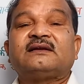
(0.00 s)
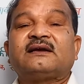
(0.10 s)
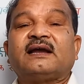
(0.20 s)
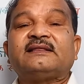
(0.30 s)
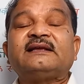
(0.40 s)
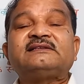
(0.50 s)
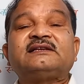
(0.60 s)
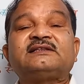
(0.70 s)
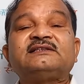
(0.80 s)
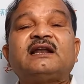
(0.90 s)
कहते हैं
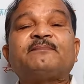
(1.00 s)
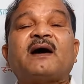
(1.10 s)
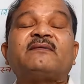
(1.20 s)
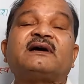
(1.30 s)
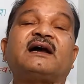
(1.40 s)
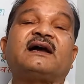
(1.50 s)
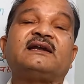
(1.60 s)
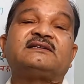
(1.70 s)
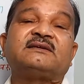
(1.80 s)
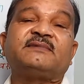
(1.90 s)
छितजल पावक
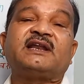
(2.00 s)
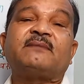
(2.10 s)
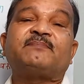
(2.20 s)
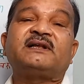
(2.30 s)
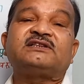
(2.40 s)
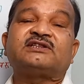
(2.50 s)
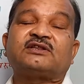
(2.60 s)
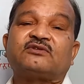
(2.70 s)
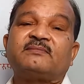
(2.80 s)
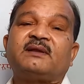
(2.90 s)
गगन समीरा पंच
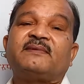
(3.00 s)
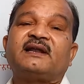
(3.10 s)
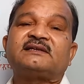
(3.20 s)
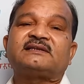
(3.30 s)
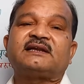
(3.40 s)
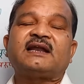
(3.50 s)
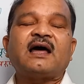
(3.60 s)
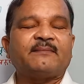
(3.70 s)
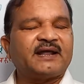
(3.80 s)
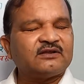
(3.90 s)
तत्व मिल बना शरीरा
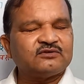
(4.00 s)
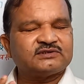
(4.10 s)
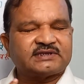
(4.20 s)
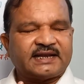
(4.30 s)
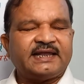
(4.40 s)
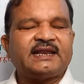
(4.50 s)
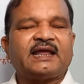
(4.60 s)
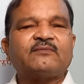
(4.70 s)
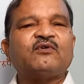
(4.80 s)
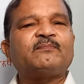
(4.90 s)
हमारा जो शरीर
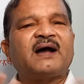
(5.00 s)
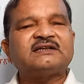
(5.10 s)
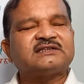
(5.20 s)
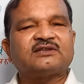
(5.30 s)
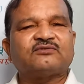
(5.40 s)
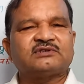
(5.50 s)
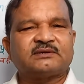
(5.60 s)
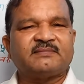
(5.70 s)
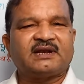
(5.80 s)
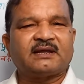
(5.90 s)
है वो पांच तत्वों से
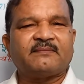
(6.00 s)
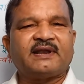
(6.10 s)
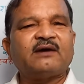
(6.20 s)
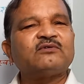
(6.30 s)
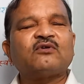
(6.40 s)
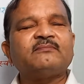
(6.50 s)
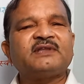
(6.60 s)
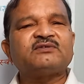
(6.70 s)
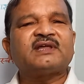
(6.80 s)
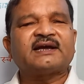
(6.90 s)
मिलके बना उनको हम
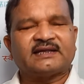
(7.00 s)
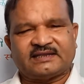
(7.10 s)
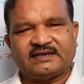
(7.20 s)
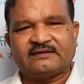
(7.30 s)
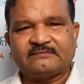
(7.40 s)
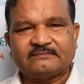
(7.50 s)
देवता कहते हैं